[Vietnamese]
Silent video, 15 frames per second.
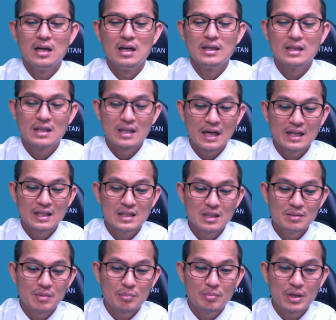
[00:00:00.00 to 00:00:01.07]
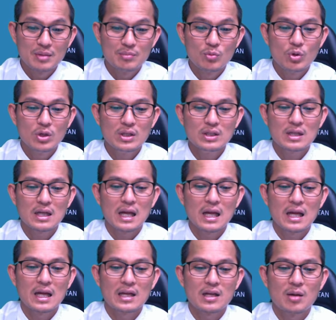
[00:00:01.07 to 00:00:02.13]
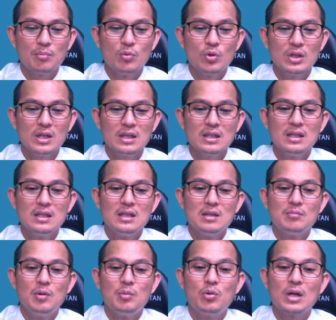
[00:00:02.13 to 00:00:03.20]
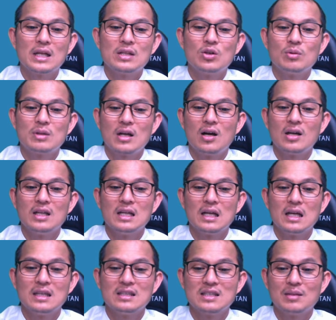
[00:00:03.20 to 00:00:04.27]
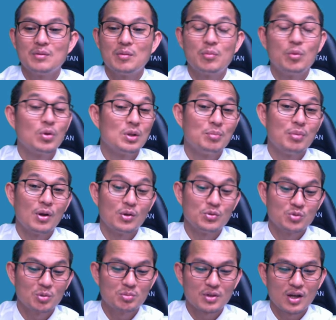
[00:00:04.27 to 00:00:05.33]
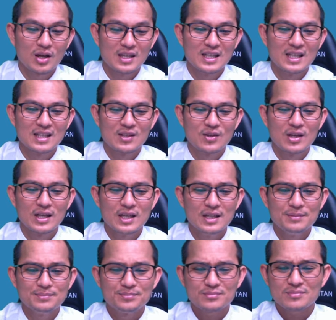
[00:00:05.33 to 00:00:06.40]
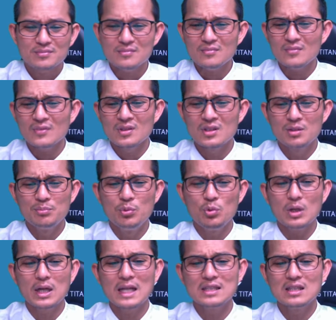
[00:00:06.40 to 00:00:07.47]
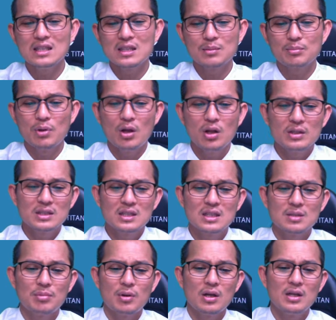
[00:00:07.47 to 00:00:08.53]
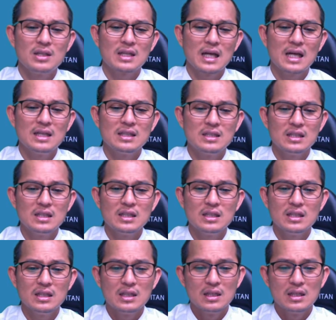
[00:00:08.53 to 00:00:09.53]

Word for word: nơi ngày tí mà phơi muối khai đọc muối nắng một phần này cho thằng này hãy xin các dòng phun từ lòng cho thằng này toàn đấy chấm pua ca tranh là tập là ngày tí